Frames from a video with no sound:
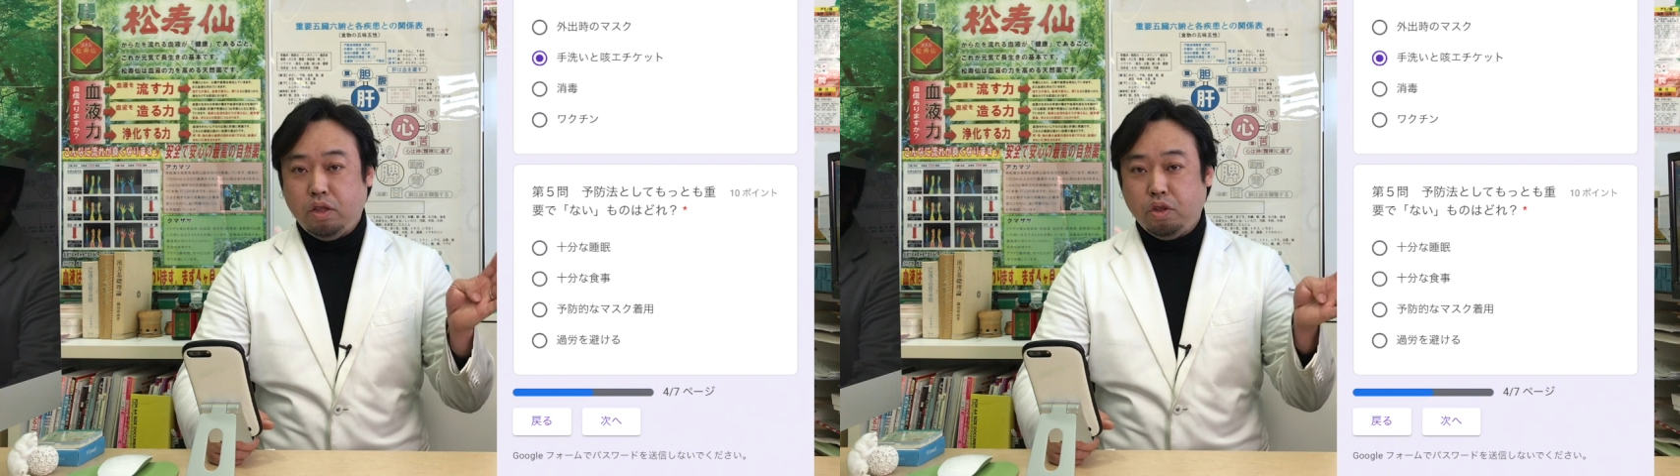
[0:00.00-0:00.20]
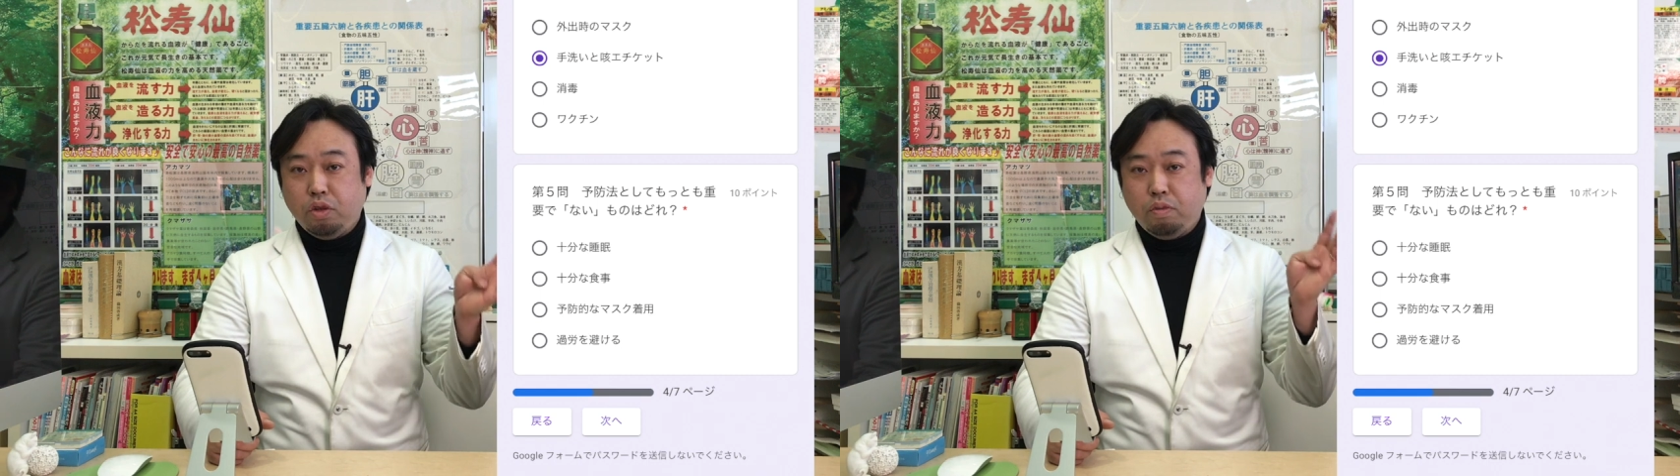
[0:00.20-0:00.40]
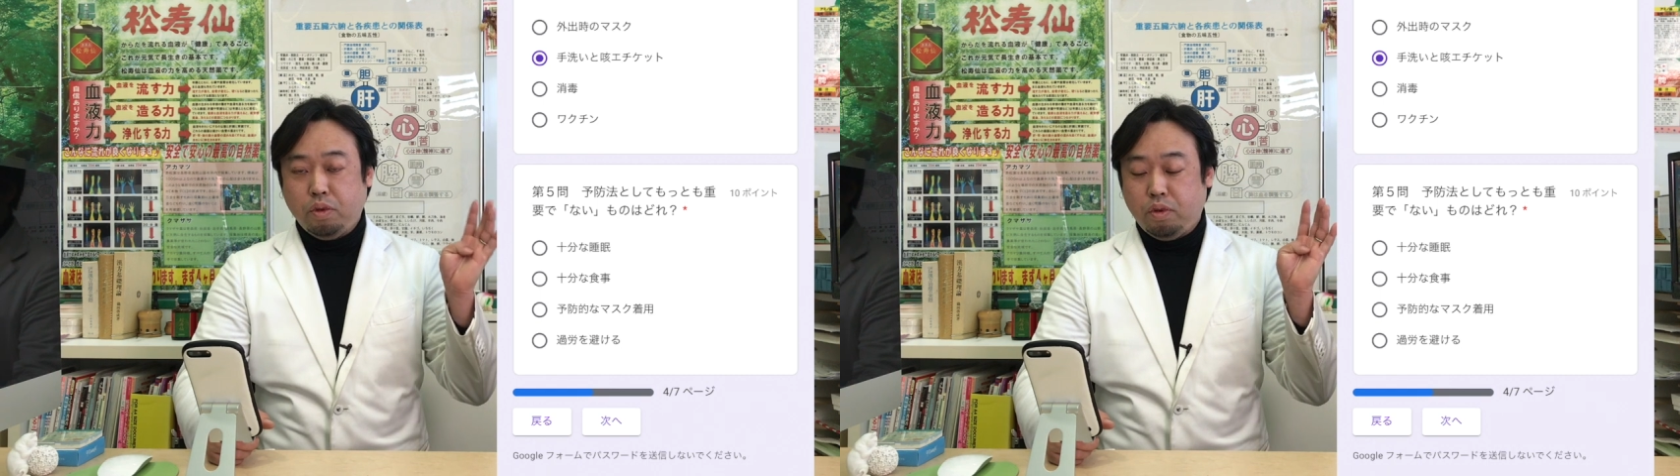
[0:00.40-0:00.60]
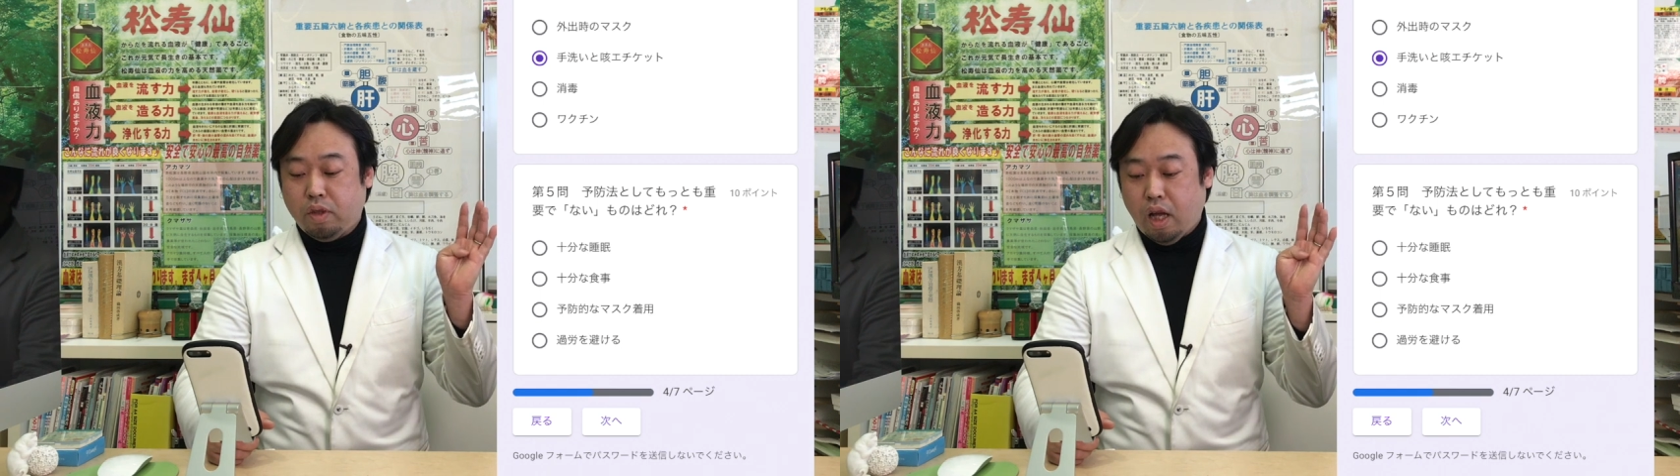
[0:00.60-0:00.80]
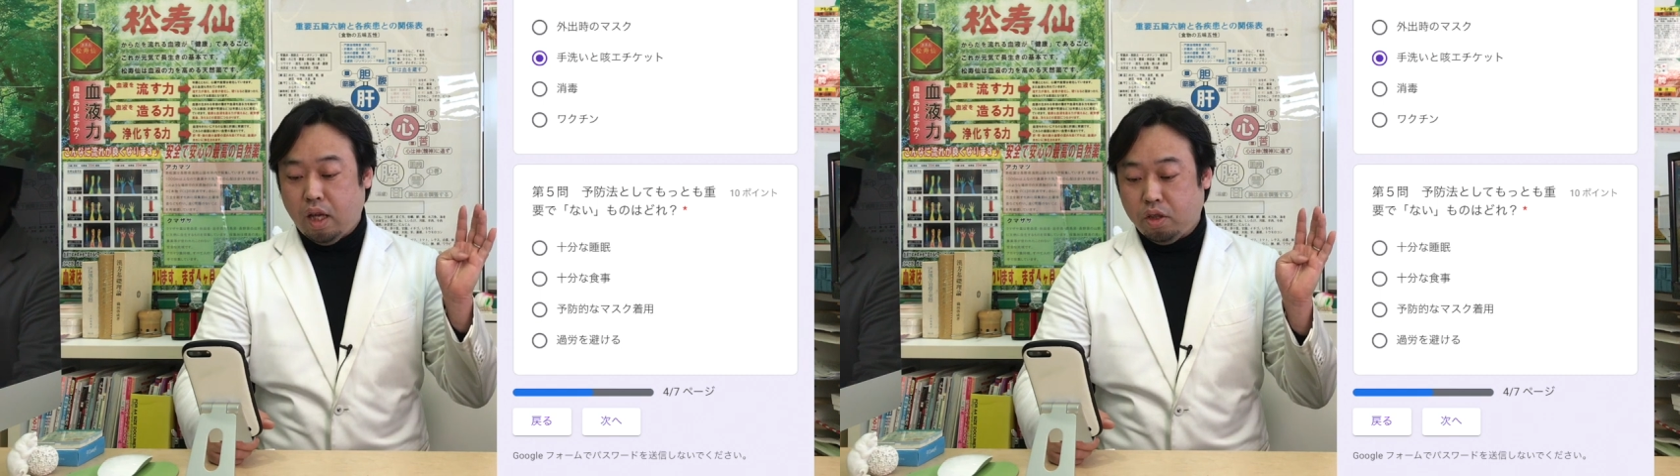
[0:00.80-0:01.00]
十
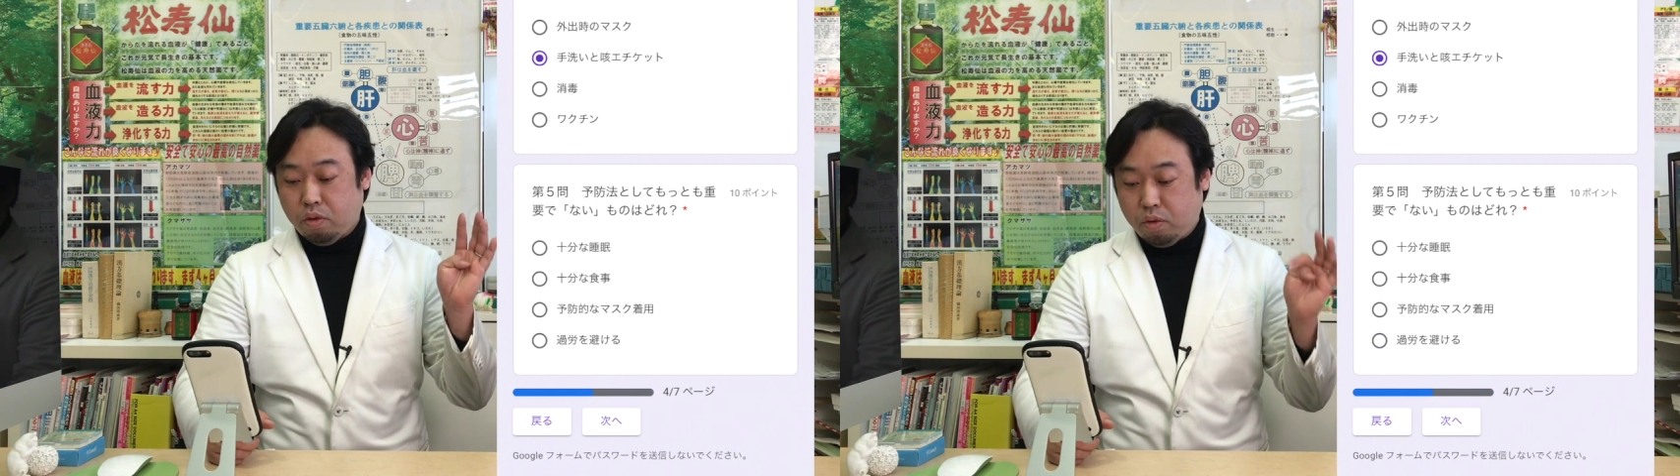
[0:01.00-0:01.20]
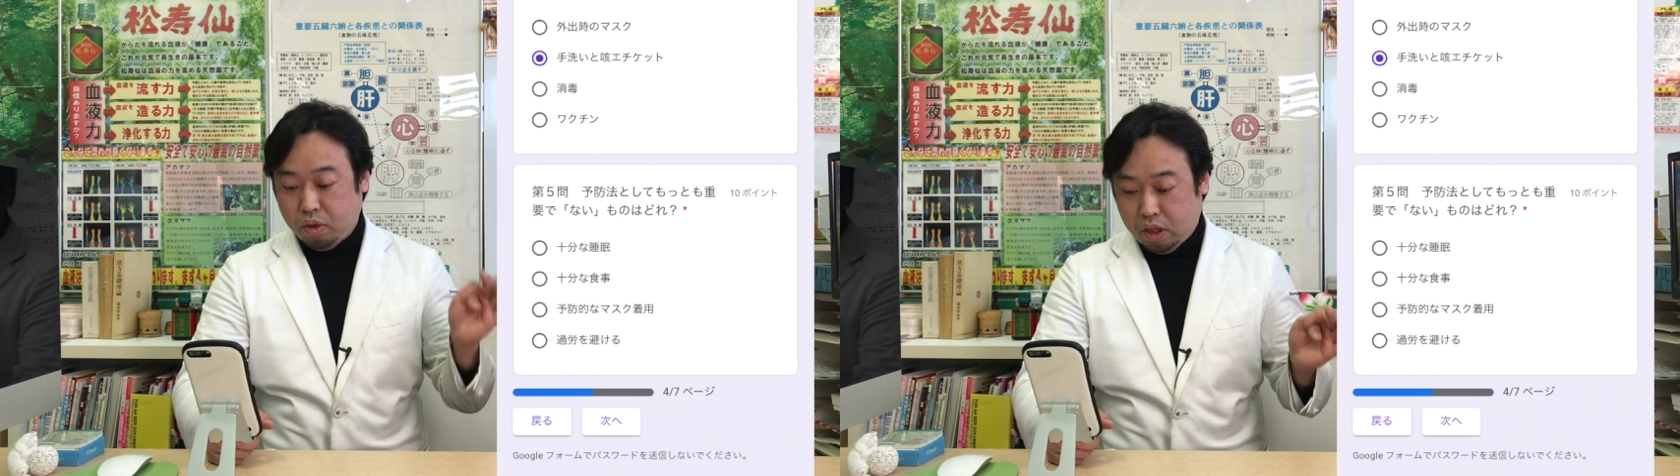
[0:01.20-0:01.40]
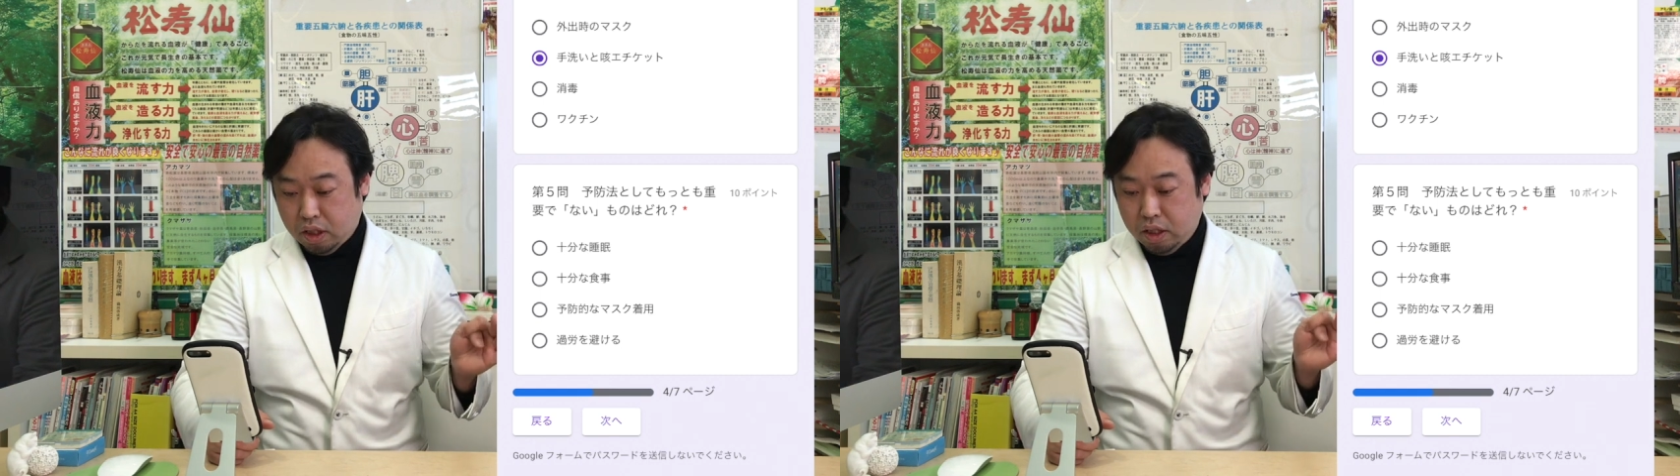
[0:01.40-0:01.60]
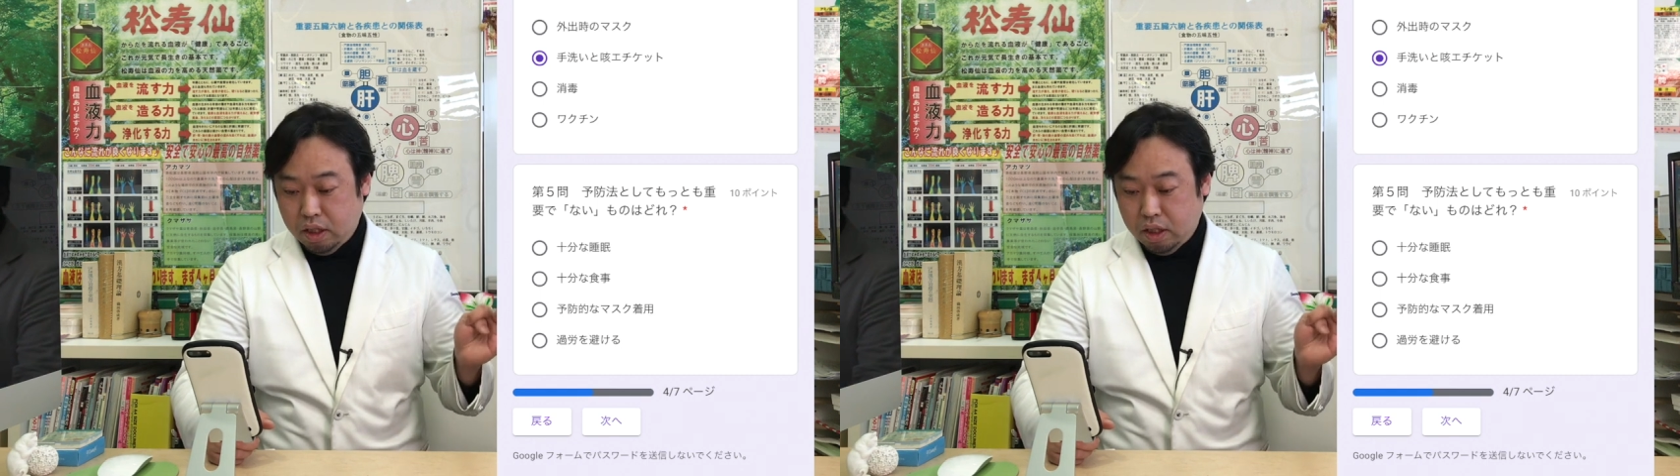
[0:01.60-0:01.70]
分な食事